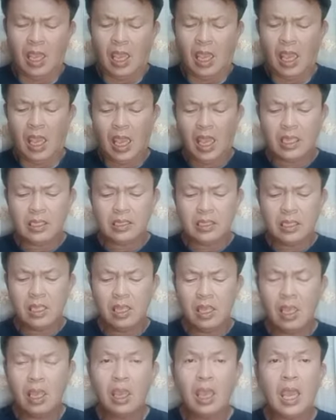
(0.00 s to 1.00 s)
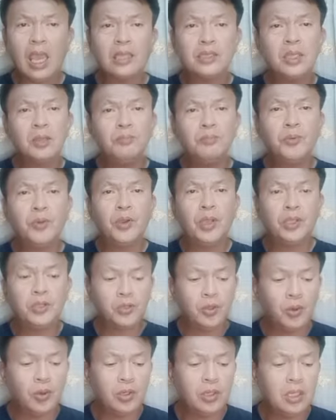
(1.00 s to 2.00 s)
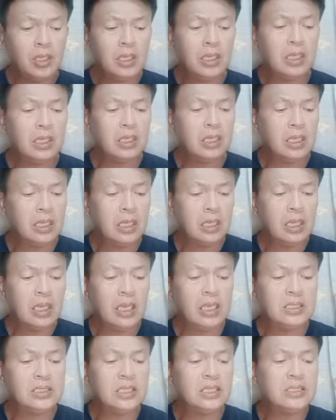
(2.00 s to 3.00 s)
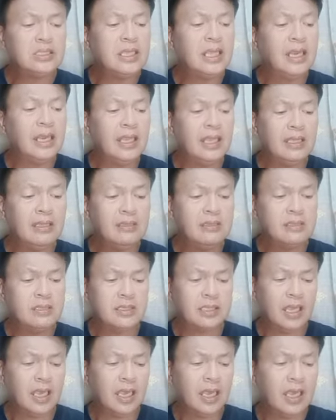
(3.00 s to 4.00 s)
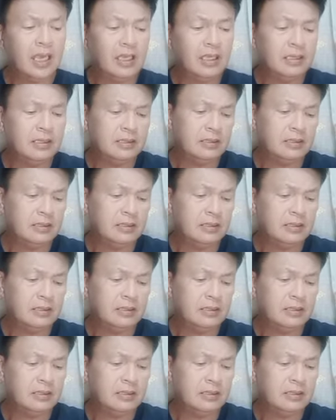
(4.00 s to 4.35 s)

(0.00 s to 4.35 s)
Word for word: At atin po itong isisilid sa